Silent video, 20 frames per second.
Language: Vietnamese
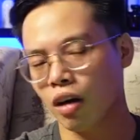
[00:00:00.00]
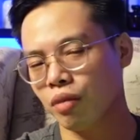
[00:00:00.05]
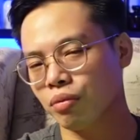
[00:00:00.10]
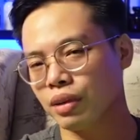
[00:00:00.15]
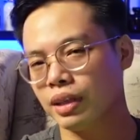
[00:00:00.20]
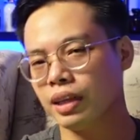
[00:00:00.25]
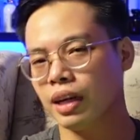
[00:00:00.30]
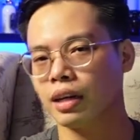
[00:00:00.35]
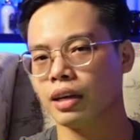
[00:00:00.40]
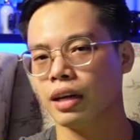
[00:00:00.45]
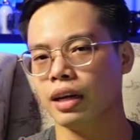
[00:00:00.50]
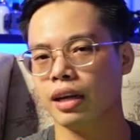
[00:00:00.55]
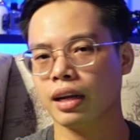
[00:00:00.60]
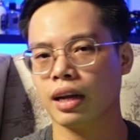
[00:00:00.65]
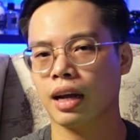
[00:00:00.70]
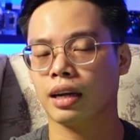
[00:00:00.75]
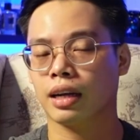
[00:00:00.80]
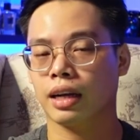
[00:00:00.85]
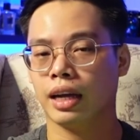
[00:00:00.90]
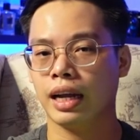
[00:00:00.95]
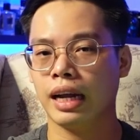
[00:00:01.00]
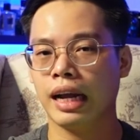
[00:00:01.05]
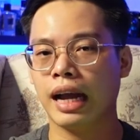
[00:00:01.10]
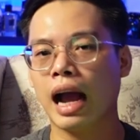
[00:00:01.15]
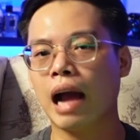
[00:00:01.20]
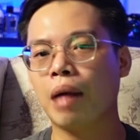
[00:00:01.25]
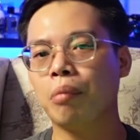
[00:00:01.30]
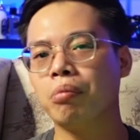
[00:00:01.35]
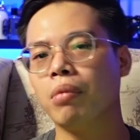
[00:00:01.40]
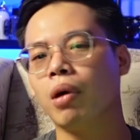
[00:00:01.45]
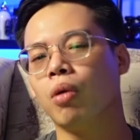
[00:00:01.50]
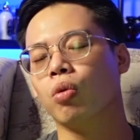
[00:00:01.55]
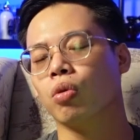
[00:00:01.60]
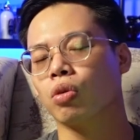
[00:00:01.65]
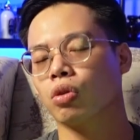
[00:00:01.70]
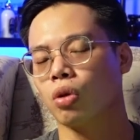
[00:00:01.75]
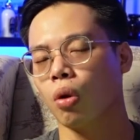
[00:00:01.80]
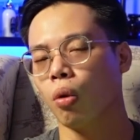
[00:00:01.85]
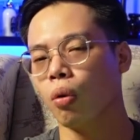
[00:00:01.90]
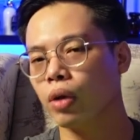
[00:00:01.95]
các ông sẽ nhận thấy rằng là cái gam
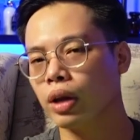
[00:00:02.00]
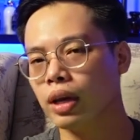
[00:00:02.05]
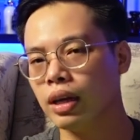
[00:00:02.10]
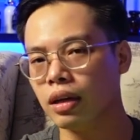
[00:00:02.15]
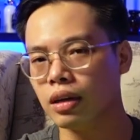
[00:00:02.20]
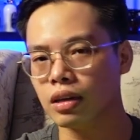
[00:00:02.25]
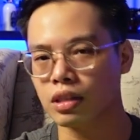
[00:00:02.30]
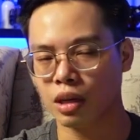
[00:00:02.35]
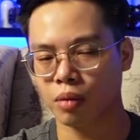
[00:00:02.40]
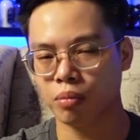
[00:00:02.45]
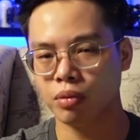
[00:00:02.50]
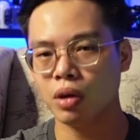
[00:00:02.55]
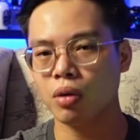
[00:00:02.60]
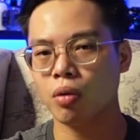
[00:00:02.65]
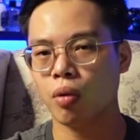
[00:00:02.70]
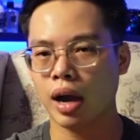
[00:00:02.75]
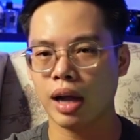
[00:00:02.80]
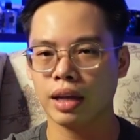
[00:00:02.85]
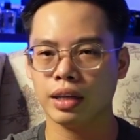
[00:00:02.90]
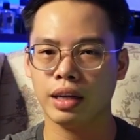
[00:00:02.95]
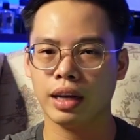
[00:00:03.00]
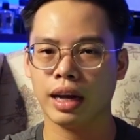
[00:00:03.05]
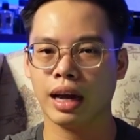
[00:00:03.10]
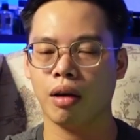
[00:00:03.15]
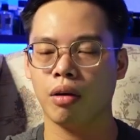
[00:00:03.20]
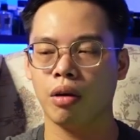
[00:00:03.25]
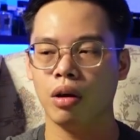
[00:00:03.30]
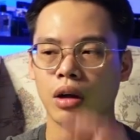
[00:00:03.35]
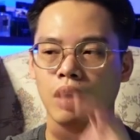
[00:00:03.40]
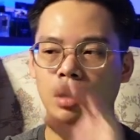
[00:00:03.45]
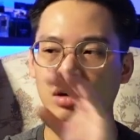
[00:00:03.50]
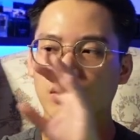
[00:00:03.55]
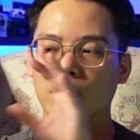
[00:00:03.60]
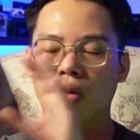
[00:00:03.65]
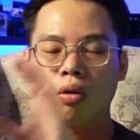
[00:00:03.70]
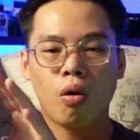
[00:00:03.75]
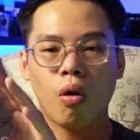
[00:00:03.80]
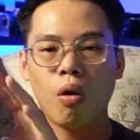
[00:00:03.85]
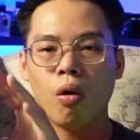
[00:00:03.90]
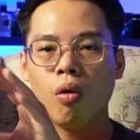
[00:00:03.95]
màu tối ở trong nước hoa như nào
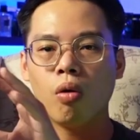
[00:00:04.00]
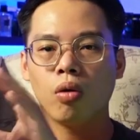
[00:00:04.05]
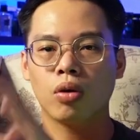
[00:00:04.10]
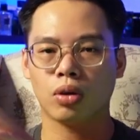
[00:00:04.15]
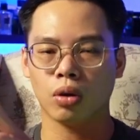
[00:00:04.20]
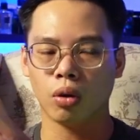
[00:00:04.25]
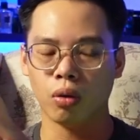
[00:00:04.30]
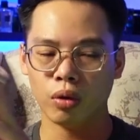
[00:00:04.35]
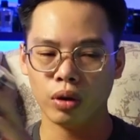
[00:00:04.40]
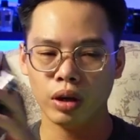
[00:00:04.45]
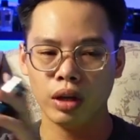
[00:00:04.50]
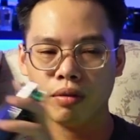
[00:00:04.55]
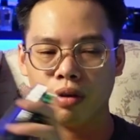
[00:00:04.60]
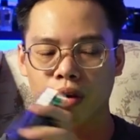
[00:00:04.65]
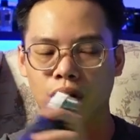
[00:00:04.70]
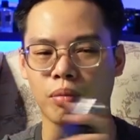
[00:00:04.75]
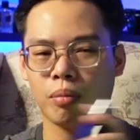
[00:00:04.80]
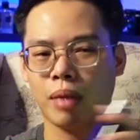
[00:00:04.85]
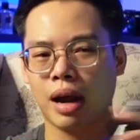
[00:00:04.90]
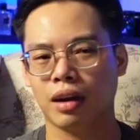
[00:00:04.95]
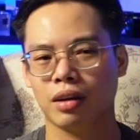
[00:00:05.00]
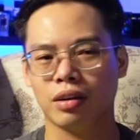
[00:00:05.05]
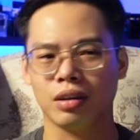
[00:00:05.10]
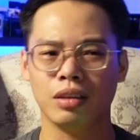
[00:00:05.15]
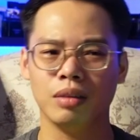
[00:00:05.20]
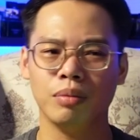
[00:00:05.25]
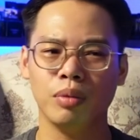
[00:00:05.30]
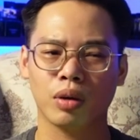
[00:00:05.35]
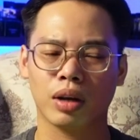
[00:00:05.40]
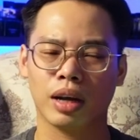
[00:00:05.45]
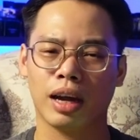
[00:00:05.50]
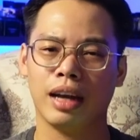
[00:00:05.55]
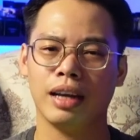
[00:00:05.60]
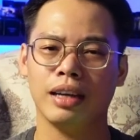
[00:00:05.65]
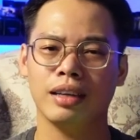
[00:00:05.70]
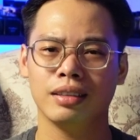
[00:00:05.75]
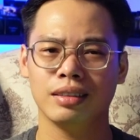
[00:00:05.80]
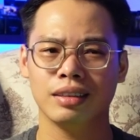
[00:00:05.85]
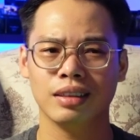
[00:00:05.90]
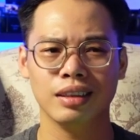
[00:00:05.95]
khô tối và nó mang tới một
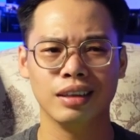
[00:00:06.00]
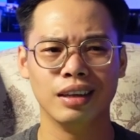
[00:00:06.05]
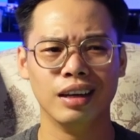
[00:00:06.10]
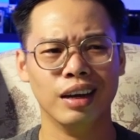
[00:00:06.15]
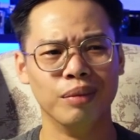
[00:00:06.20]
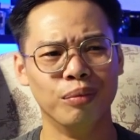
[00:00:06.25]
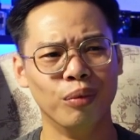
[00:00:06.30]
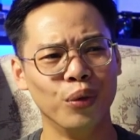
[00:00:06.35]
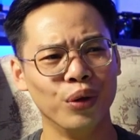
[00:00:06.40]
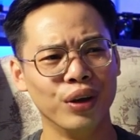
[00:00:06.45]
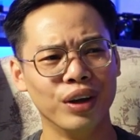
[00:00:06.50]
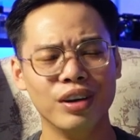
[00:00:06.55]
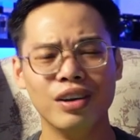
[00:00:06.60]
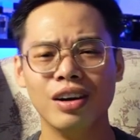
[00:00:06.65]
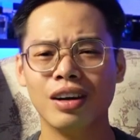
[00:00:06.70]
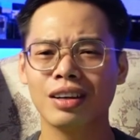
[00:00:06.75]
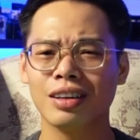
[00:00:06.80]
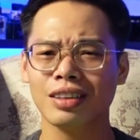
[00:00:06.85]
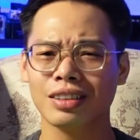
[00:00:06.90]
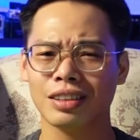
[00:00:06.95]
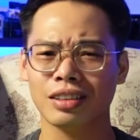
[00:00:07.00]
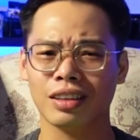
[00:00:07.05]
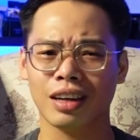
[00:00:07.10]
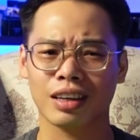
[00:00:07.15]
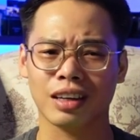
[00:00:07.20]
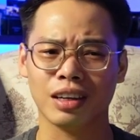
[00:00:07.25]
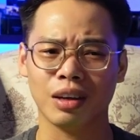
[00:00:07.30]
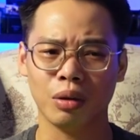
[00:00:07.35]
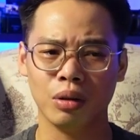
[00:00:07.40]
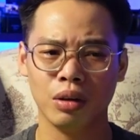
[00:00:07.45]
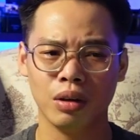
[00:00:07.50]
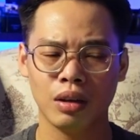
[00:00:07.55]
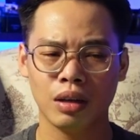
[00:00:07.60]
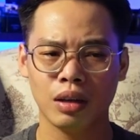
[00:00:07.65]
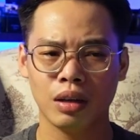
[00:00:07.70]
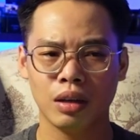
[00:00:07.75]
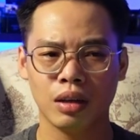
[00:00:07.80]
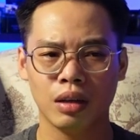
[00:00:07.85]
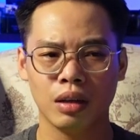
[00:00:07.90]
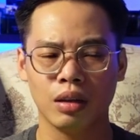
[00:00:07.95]
cái mùi hương thực sự là kiểu
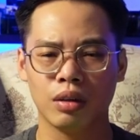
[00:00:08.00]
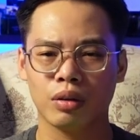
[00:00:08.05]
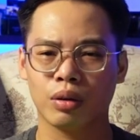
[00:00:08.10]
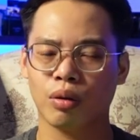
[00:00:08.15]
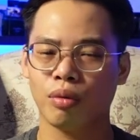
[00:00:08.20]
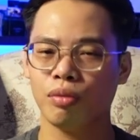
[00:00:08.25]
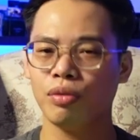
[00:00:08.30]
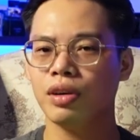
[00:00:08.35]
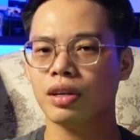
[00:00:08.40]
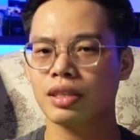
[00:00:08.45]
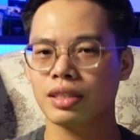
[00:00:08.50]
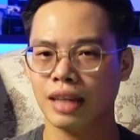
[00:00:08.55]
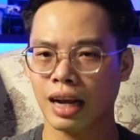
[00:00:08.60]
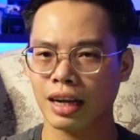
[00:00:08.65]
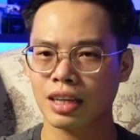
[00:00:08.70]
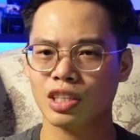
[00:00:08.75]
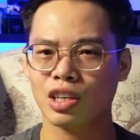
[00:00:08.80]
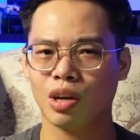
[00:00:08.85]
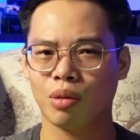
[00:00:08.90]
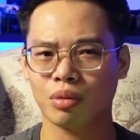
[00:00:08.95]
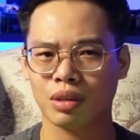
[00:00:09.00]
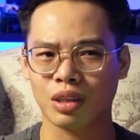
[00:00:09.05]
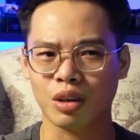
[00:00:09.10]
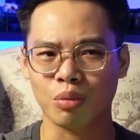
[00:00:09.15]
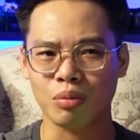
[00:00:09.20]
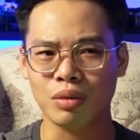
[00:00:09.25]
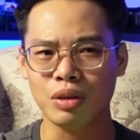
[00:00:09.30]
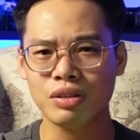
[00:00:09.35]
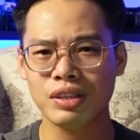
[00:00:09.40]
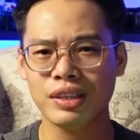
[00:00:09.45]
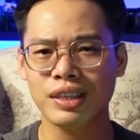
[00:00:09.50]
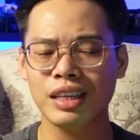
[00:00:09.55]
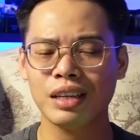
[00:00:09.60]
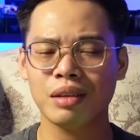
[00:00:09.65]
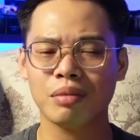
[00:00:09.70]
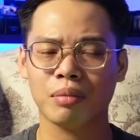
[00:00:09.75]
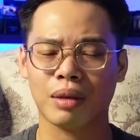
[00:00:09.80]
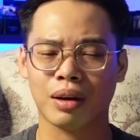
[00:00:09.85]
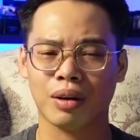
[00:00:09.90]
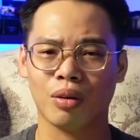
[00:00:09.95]
nó vừa sang trọng kiểu
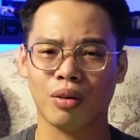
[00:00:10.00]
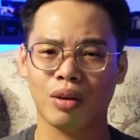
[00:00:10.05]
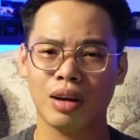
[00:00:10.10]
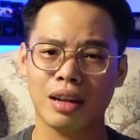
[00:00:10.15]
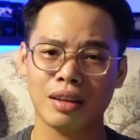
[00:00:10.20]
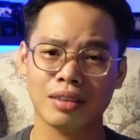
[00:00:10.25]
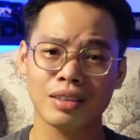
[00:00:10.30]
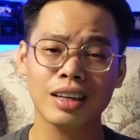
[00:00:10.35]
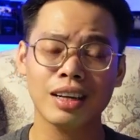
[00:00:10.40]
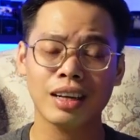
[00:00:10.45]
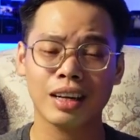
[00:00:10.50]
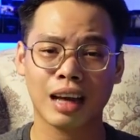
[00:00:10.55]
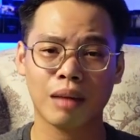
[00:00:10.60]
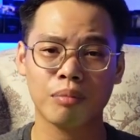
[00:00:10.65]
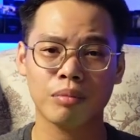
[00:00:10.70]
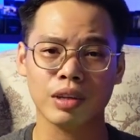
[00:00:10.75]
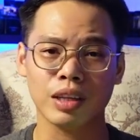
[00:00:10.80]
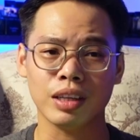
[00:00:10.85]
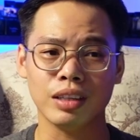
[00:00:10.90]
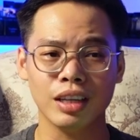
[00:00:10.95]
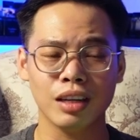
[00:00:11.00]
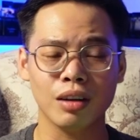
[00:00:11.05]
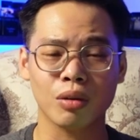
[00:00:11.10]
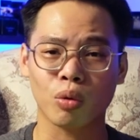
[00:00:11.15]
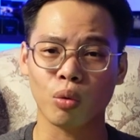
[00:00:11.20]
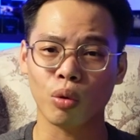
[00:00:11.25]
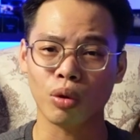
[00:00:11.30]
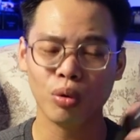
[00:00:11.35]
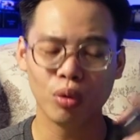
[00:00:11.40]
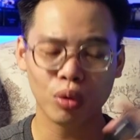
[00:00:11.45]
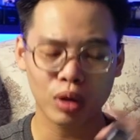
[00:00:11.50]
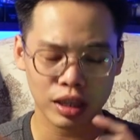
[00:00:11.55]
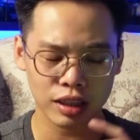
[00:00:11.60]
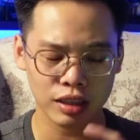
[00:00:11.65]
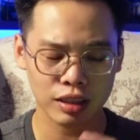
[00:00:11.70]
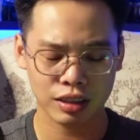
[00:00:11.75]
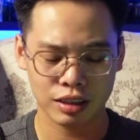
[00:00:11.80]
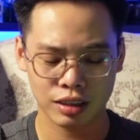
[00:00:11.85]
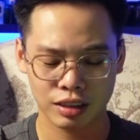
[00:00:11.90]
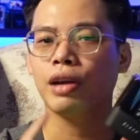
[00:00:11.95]
business mà nó lại rất nam tính rất là cuốn hút ấy
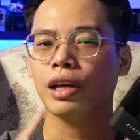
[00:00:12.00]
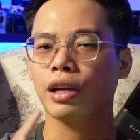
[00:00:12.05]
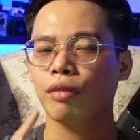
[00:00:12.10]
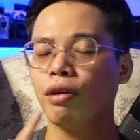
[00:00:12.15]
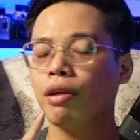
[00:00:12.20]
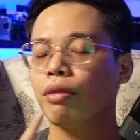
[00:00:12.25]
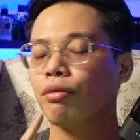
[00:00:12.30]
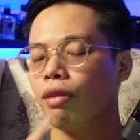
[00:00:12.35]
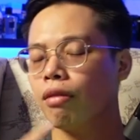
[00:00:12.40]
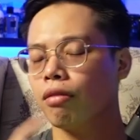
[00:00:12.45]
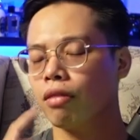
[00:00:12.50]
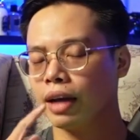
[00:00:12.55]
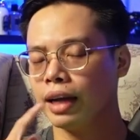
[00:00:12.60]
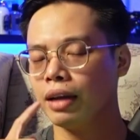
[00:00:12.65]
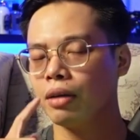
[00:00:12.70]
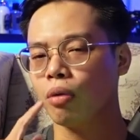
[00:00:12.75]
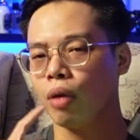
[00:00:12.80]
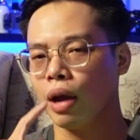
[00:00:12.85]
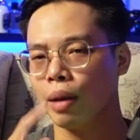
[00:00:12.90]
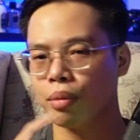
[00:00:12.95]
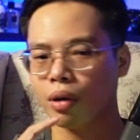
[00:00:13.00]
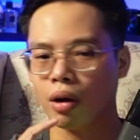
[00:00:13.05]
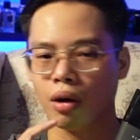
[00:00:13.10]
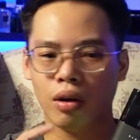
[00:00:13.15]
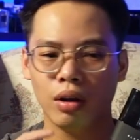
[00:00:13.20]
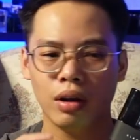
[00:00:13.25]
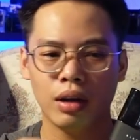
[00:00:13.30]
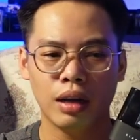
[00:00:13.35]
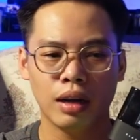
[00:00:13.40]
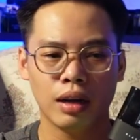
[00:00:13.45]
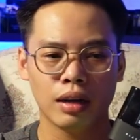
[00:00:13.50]
về cái phần phong cách của em nó